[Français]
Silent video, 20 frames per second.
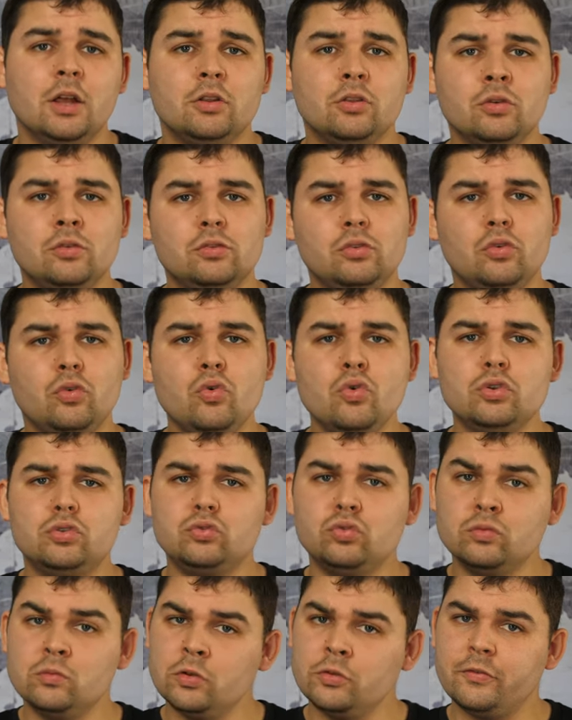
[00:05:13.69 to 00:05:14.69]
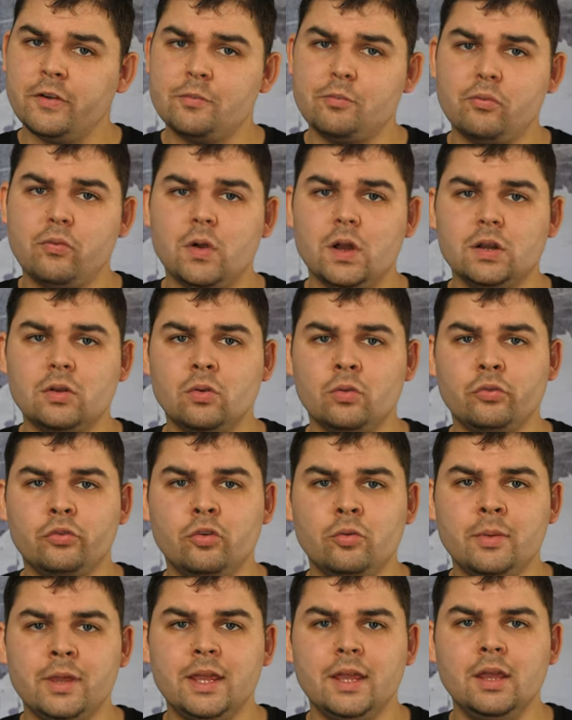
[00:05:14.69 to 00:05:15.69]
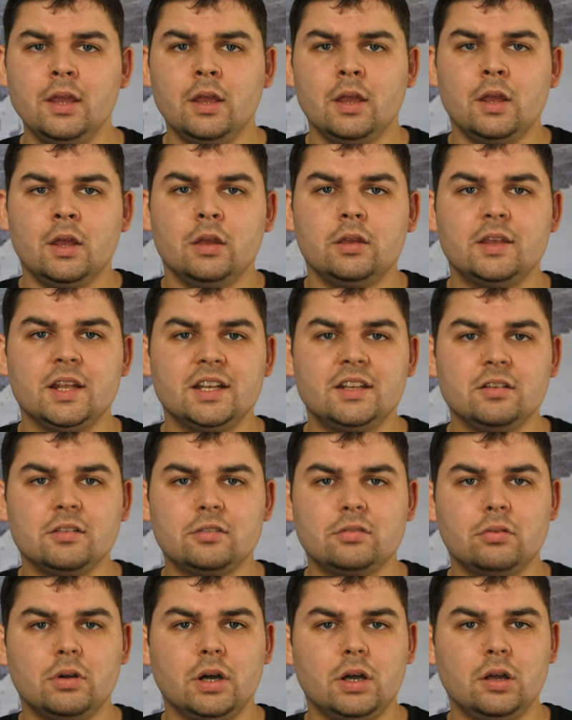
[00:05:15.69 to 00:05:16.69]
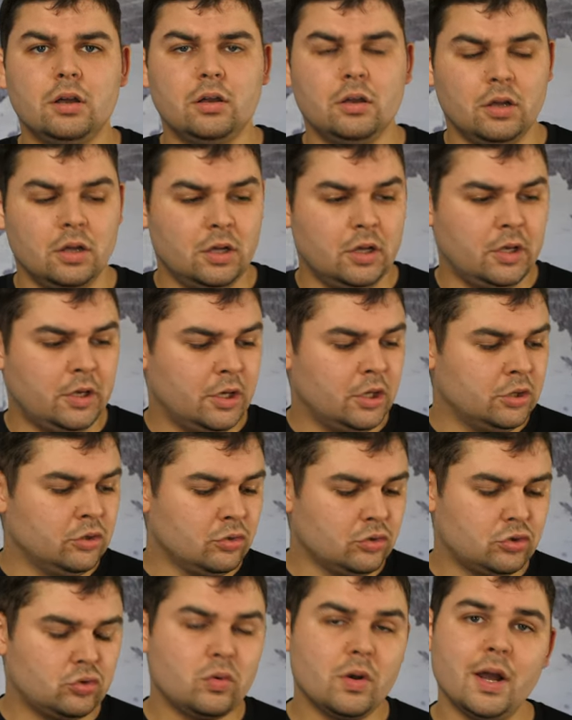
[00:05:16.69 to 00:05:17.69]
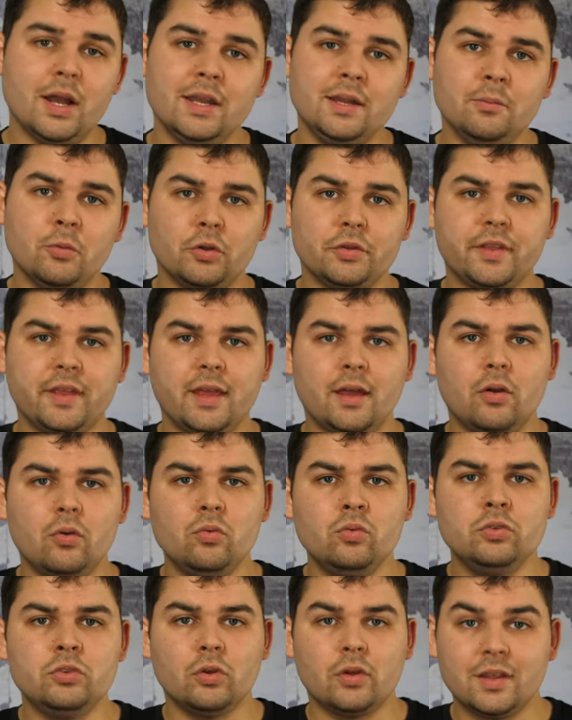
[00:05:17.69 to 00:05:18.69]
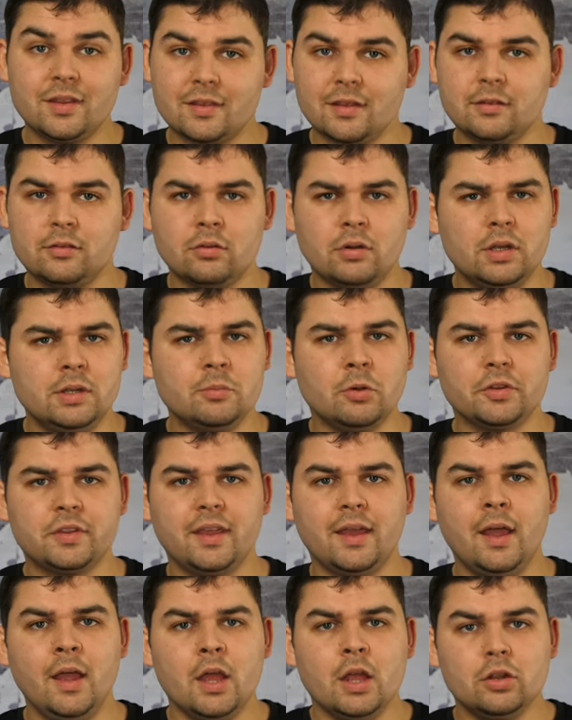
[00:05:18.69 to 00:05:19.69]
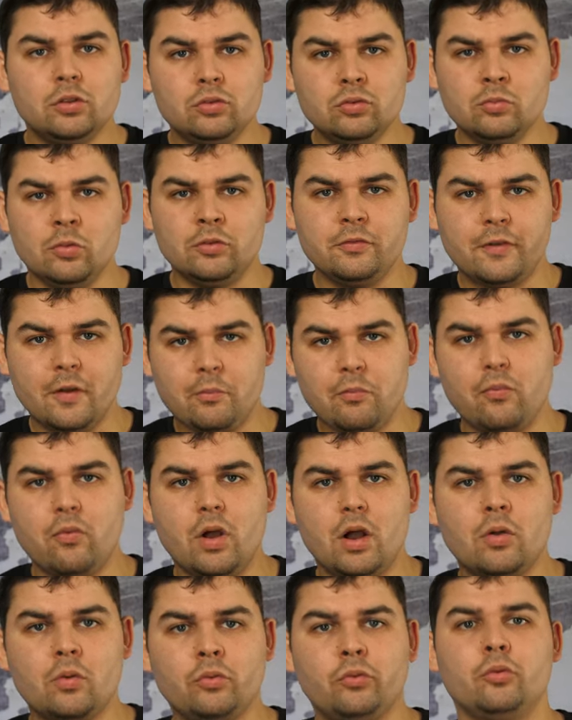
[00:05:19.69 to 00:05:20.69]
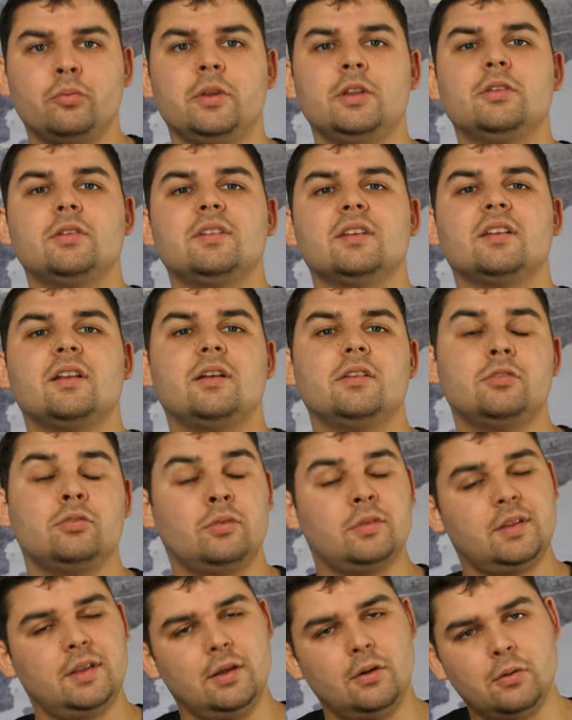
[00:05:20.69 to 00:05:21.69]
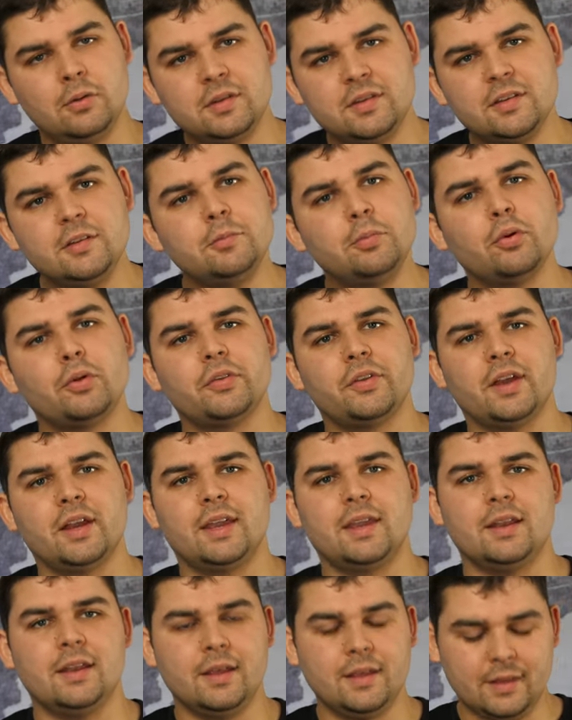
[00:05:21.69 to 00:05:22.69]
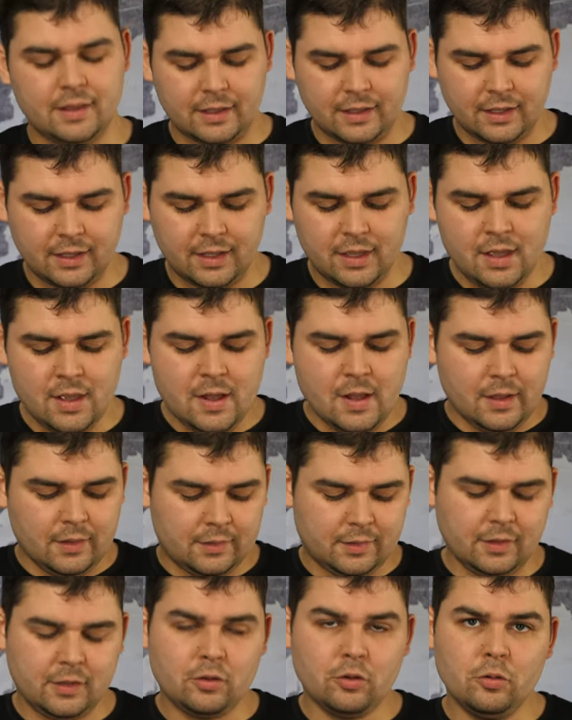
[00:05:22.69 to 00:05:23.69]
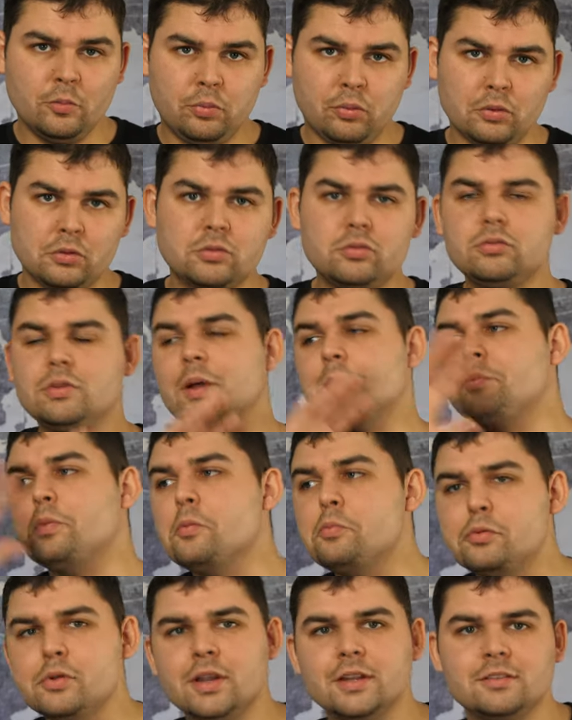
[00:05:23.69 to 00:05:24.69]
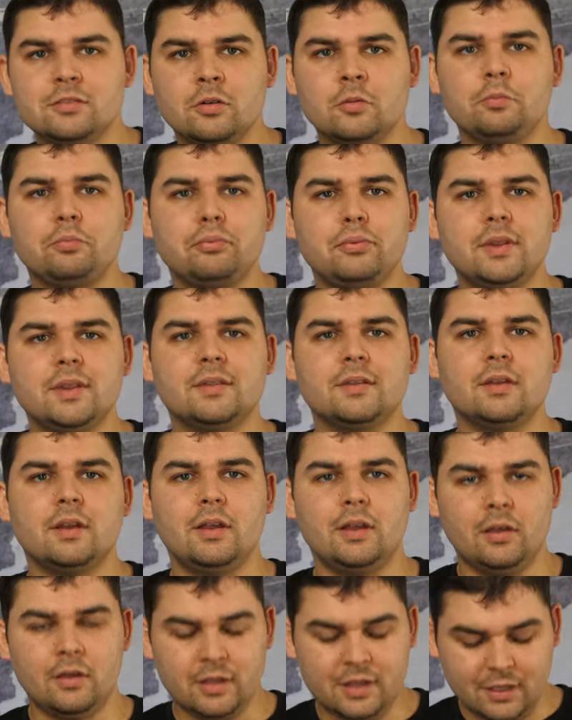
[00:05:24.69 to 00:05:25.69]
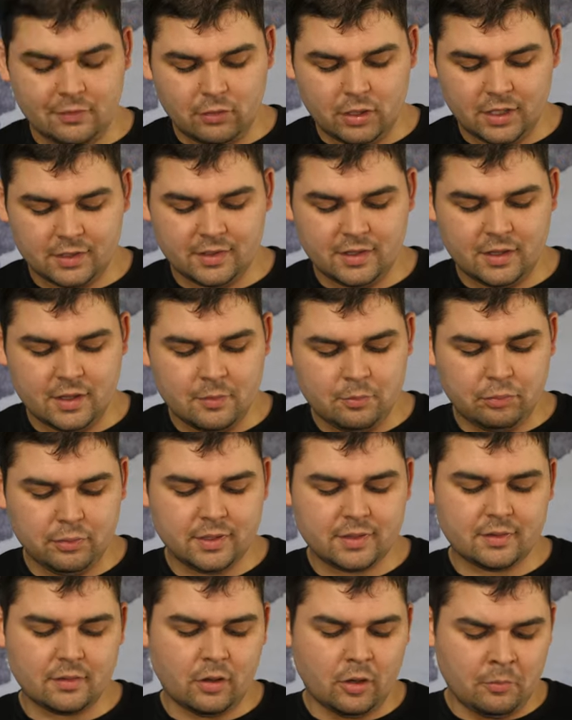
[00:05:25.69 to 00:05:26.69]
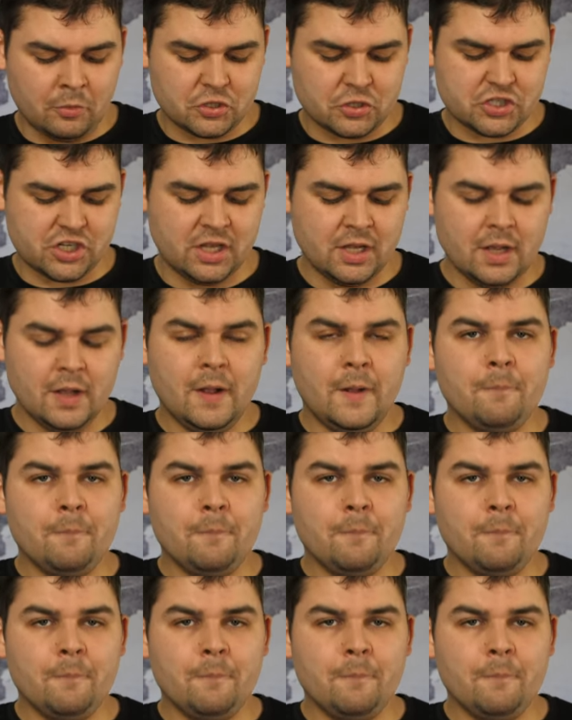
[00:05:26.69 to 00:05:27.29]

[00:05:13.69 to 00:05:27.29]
Donc du coup, tout le monde va pouvoir le consommer quels que soient euh, nos choix alimentaires ou nos restrictions alimentaires, tout le monde va pouvoir consommer de cette ration. C'est aussi pour ça qu'elle a été créée, c'est que pour toute la population puisse euh, y avoir accès et puisse en manger.